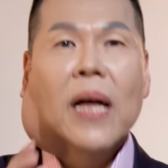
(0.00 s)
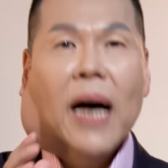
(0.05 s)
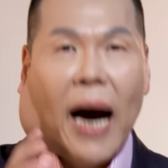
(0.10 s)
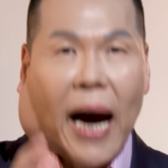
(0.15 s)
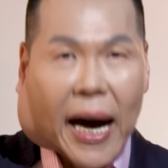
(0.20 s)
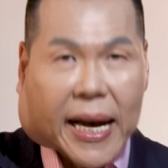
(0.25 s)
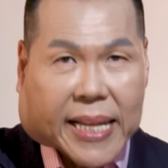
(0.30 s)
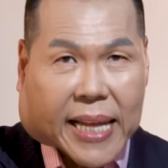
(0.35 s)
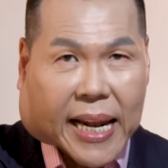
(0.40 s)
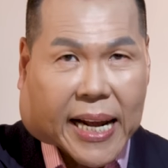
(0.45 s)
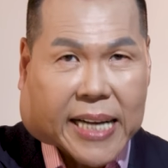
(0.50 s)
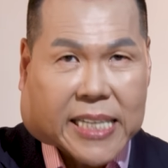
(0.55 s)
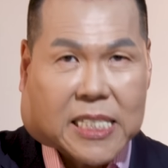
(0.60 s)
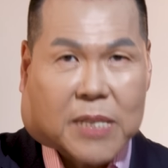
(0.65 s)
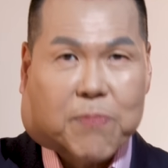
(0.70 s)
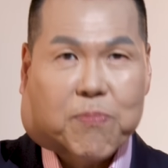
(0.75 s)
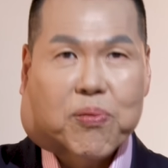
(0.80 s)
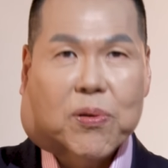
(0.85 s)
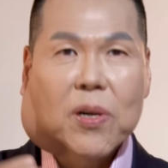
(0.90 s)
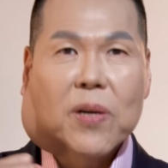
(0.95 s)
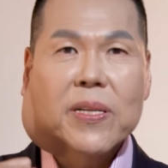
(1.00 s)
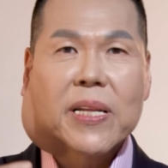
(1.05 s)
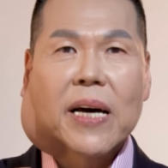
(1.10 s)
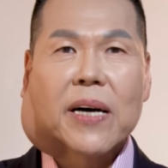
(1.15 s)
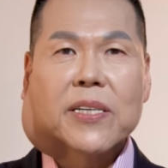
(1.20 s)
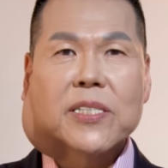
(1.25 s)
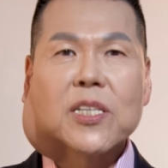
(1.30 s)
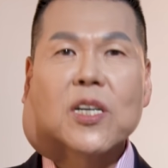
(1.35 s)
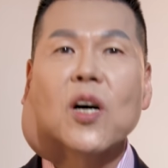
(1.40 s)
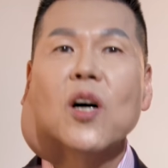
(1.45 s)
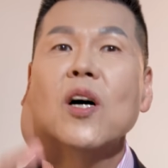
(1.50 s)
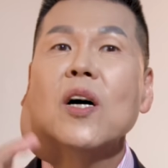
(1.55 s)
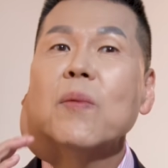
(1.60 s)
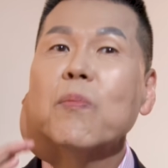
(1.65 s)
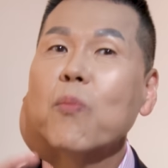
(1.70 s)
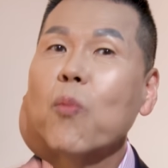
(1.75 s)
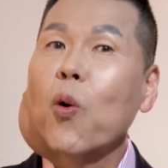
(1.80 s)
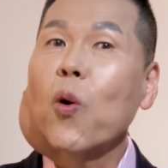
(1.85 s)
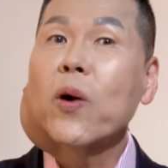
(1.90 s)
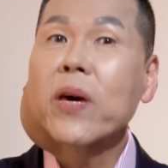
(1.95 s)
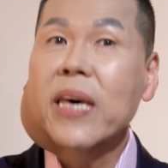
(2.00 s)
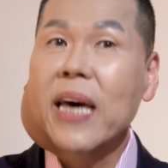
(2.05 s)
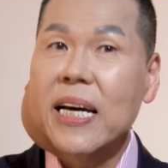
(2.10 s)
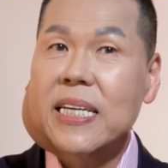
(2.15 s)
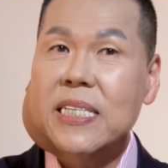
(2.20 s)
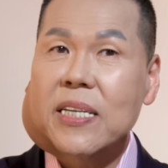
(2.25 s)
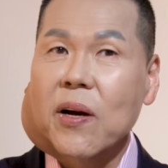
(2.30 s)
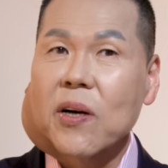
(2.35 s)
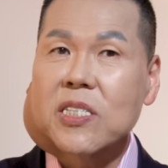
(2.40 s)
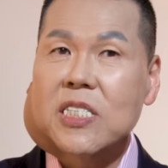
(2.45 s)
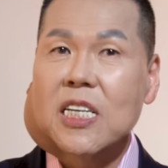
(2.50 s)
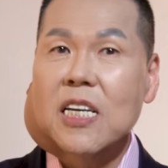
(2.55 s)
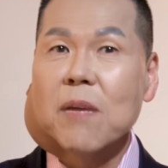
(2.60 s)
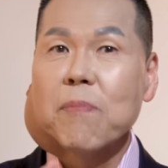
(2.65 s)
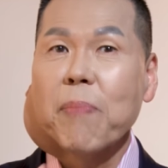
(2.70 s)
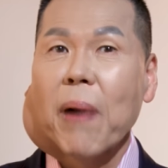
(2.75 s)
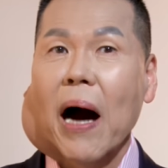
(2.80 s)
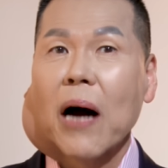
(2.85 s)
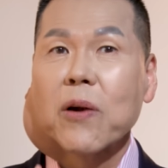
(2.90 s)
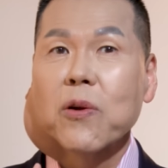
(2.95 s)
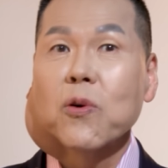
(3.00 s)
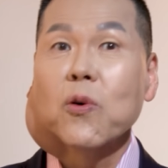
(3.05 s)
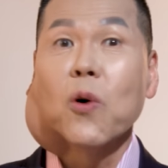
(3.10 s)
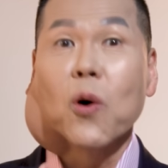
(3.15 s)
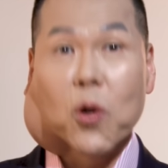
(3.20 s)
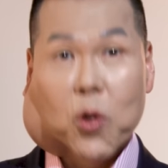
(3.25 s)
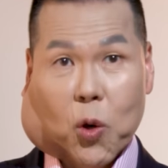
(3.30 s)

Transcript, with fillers: 하나님께서 불러내어서 모이게 하신 것이 바로